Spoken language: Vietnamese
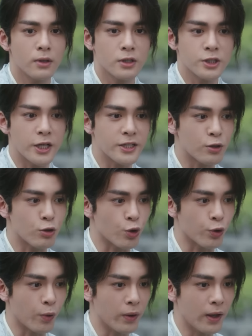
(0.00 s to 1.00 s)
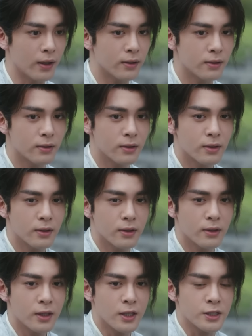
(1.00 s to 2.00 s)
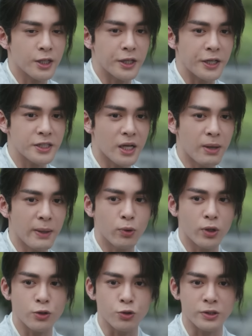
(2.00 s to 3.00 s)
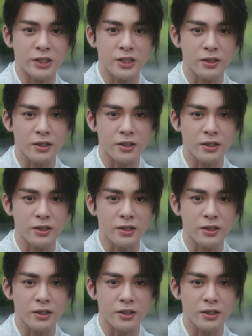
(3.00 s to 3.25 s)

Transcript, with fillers: Vậy là giải thích được rồi. Phái Linh Sơn không được cưới vợ sinh